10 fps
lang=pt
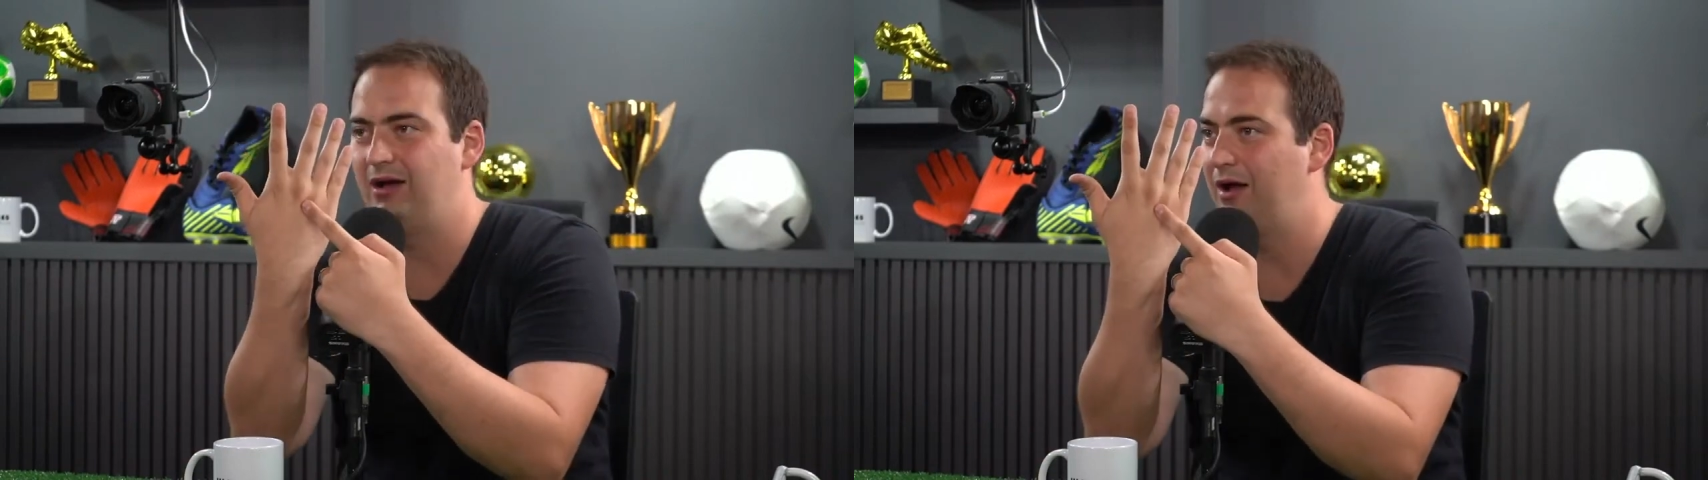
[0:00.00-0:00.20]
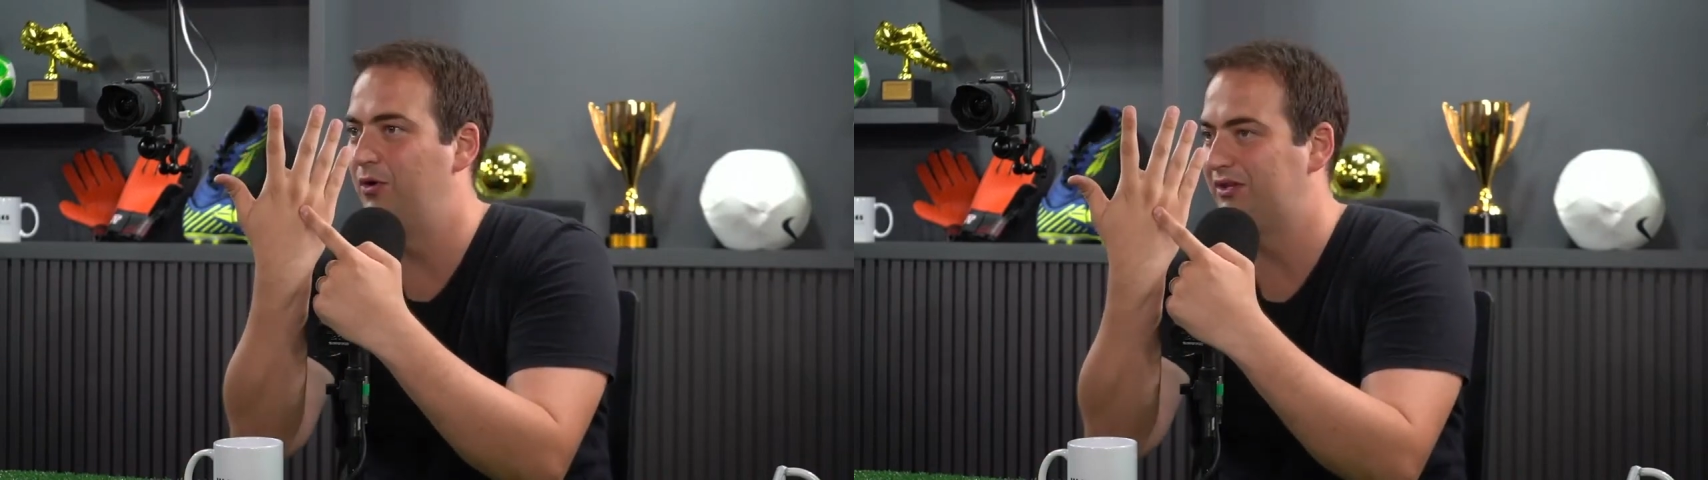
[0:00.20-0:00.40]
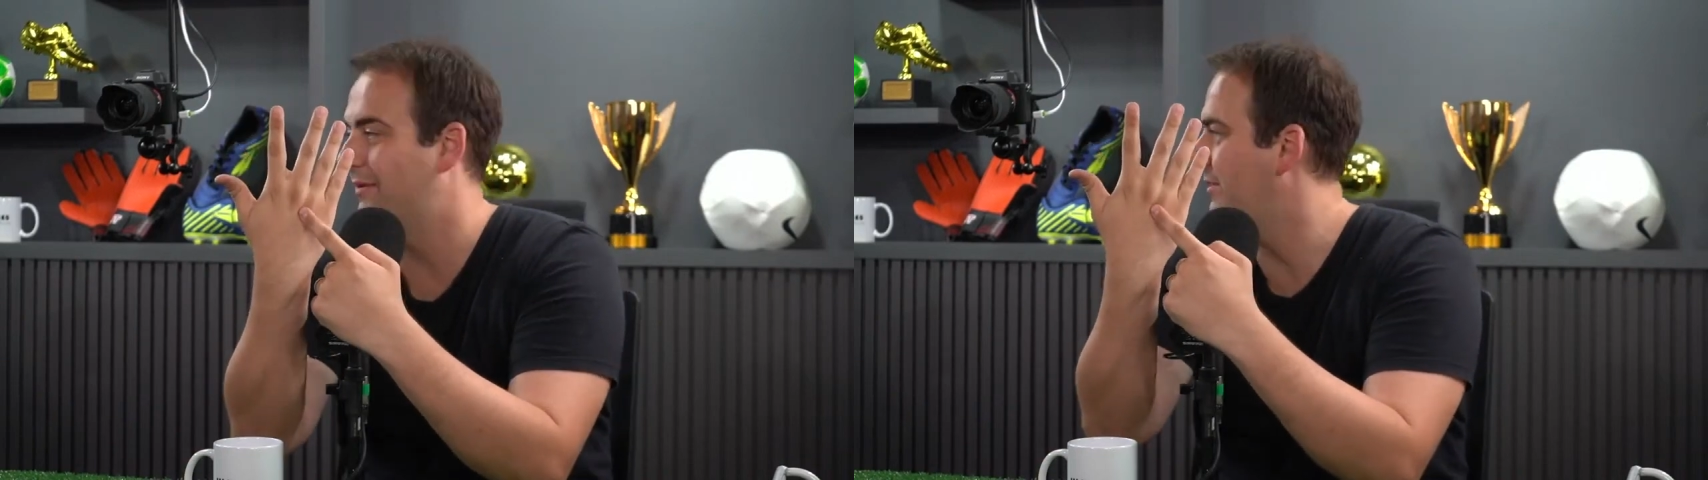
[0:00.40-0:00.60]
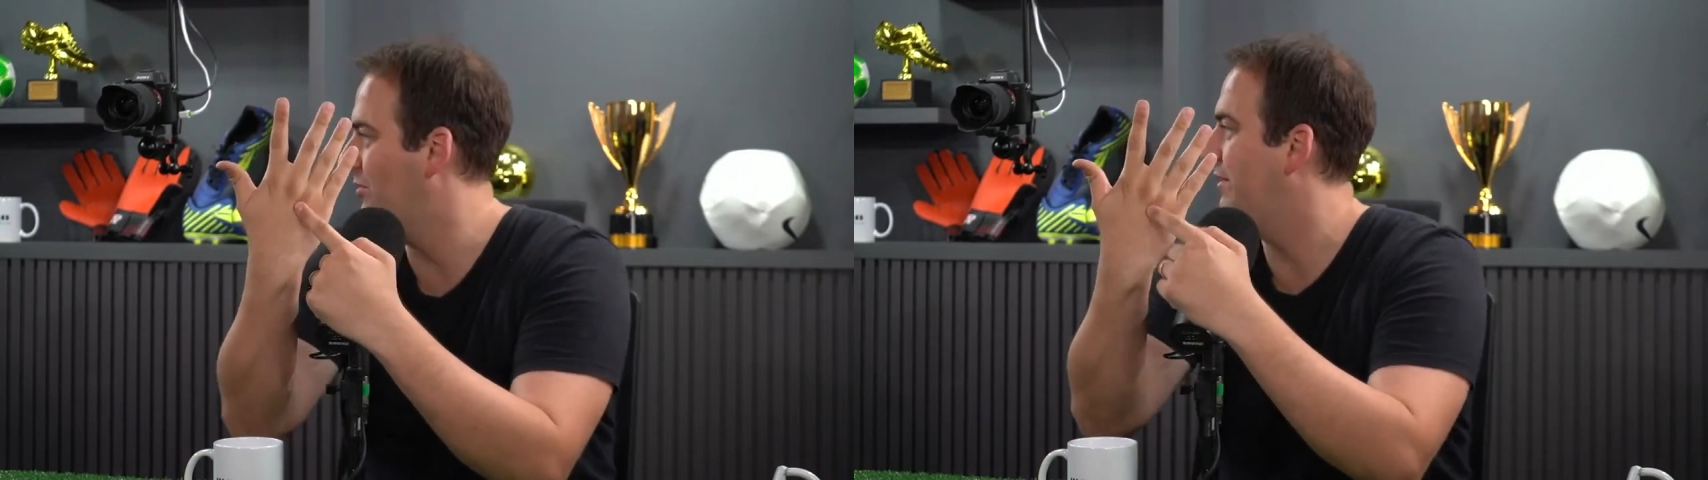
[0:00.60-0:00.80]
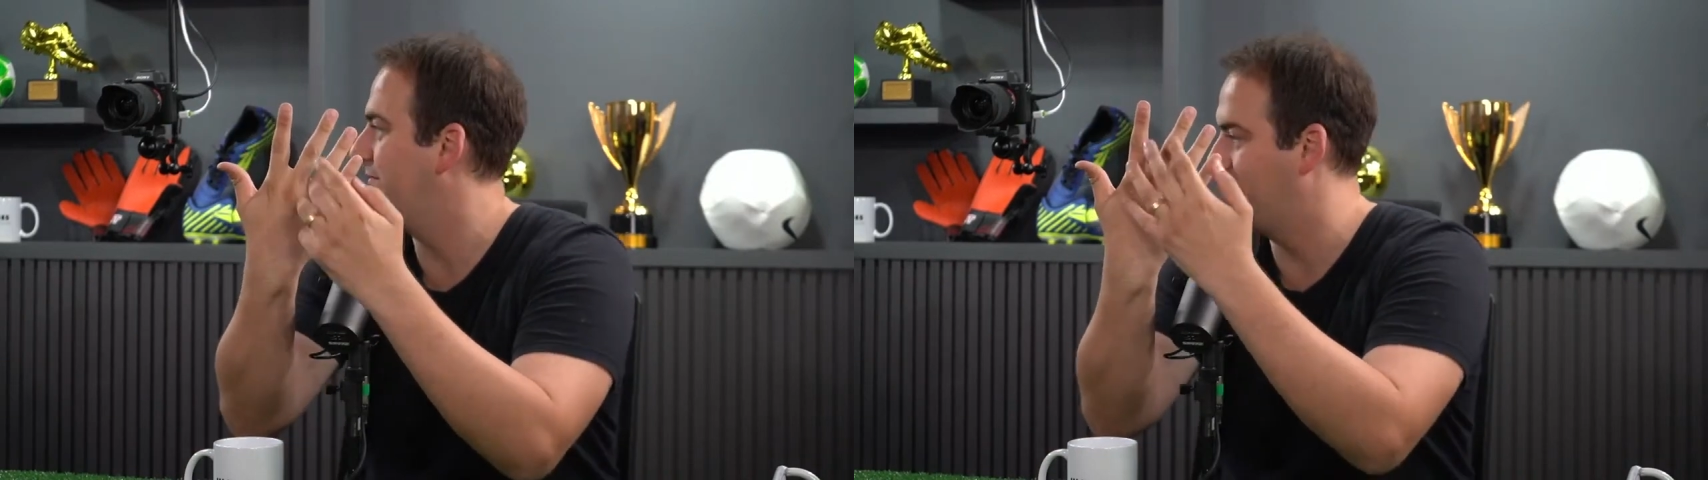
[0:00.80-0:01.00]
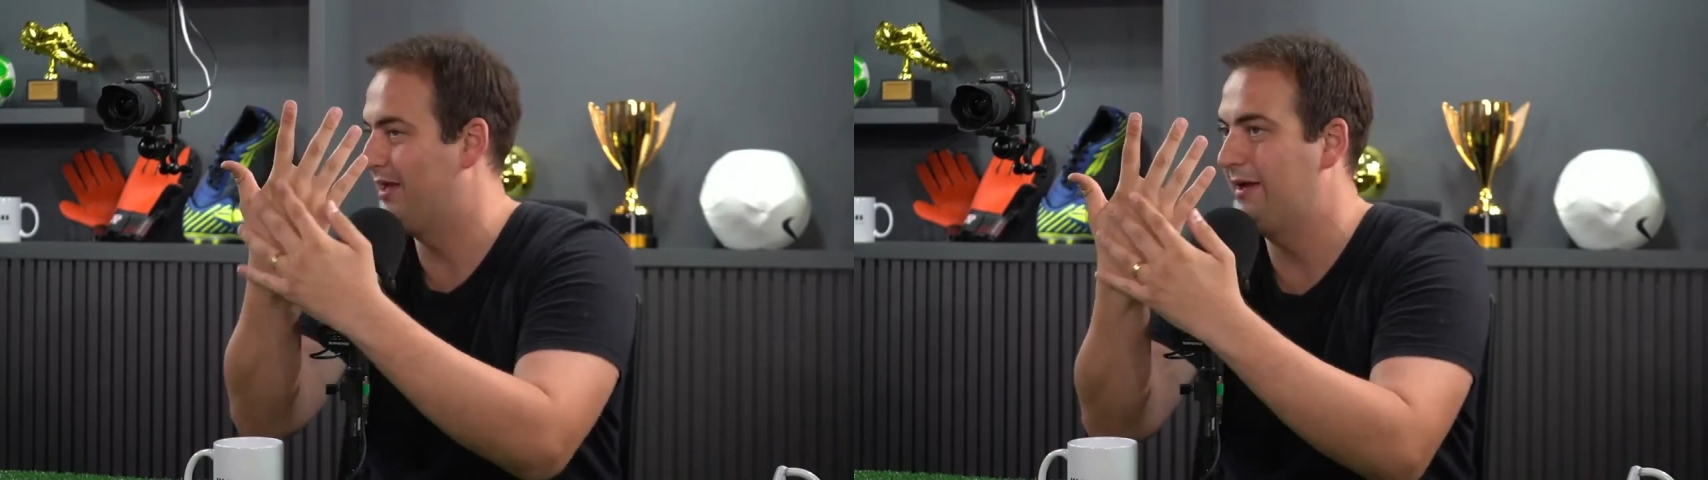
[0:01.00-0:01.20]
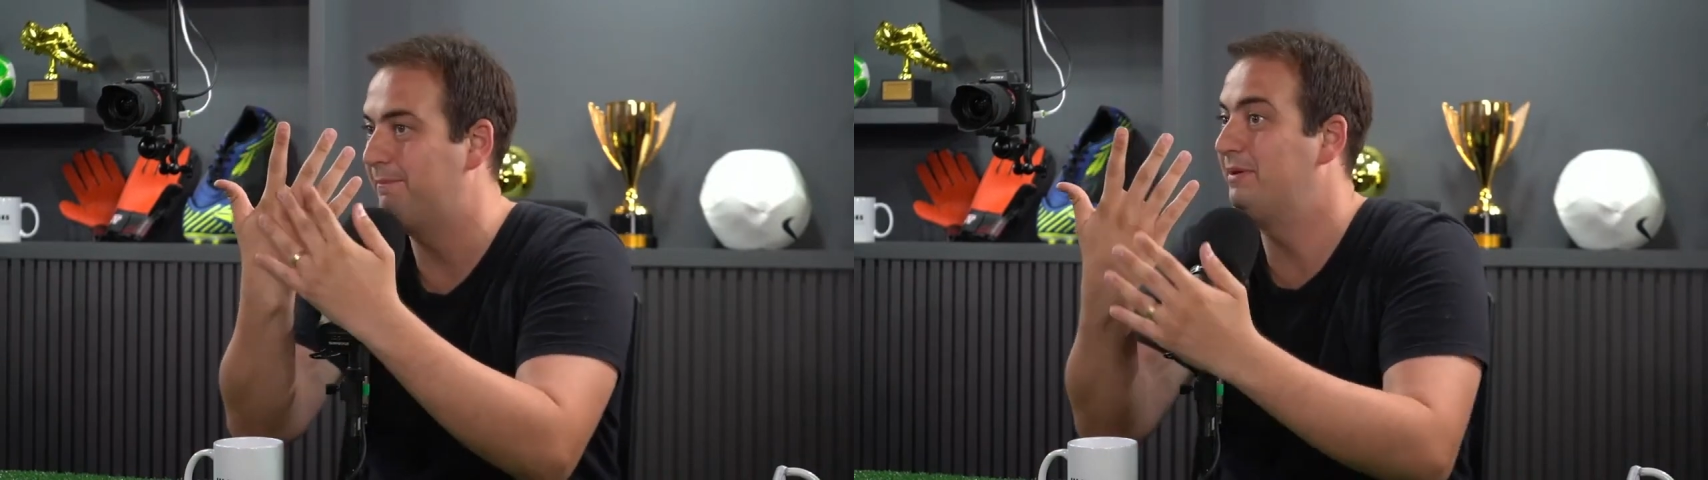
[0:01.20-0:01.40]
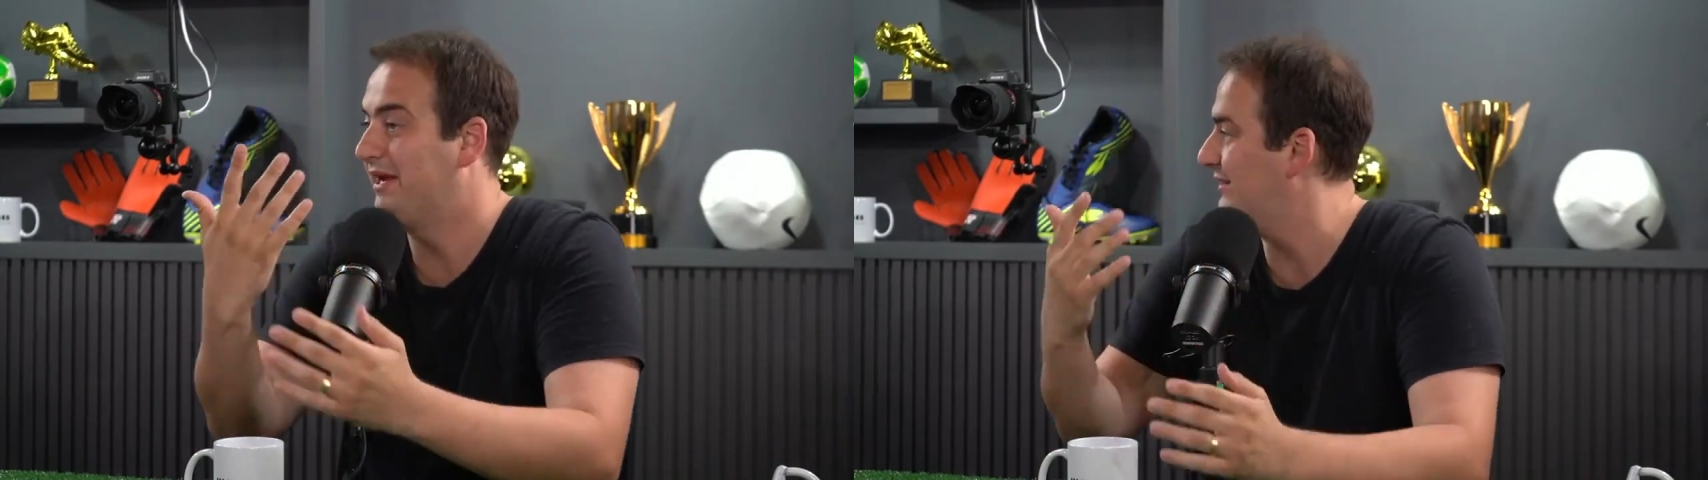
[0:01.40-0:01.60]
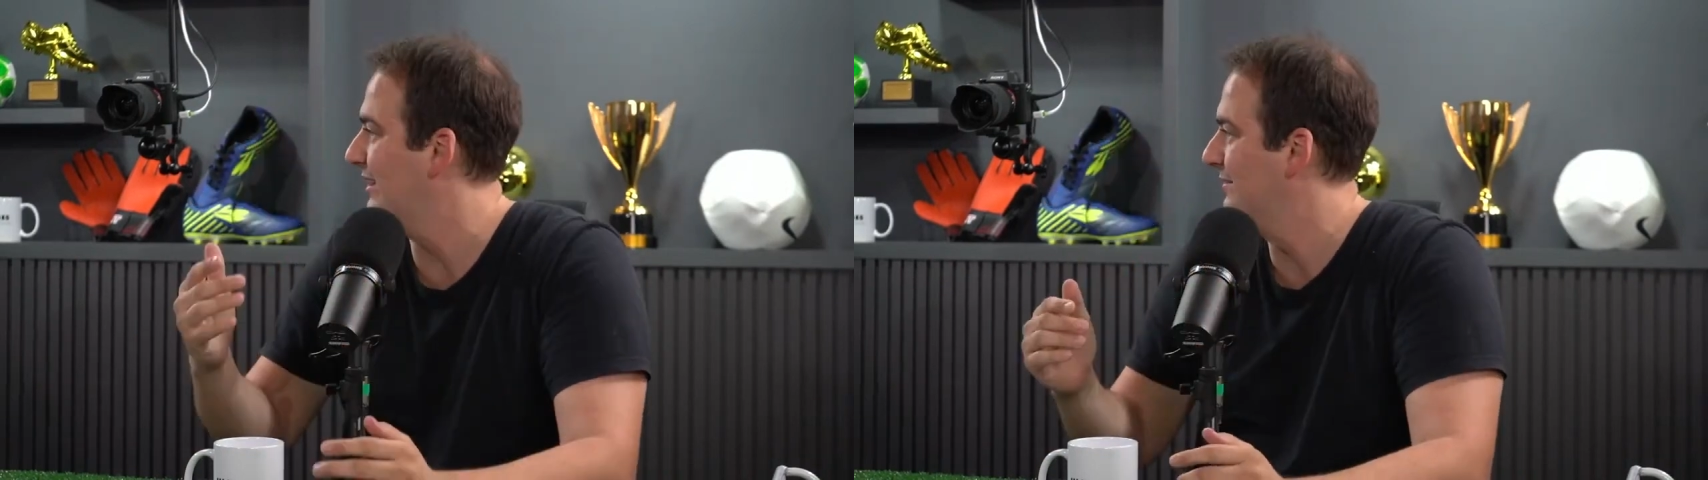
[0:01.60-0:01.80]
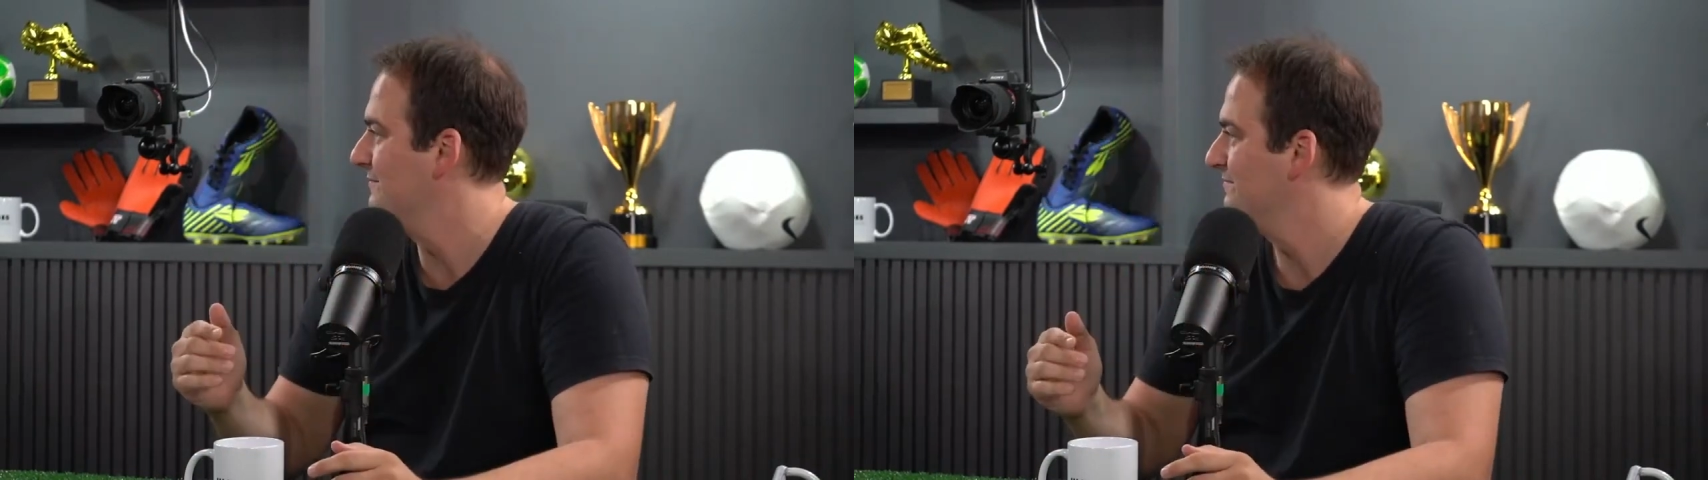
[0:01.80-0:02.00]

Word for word: a outra palma é, preta.